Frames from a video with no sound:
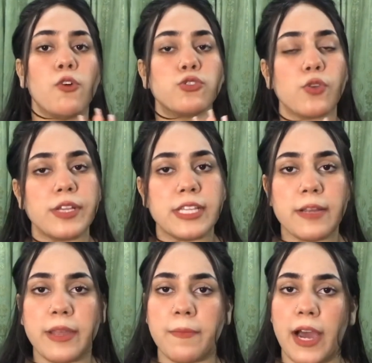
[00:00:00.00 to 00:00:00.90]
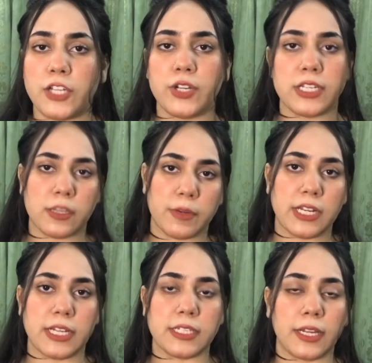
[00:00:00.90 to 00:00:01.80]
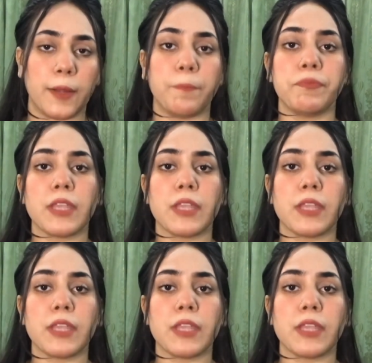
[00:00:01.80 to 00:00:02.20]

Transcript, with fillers: उसको इजीली मेरी बात जो है ना समझ आ सके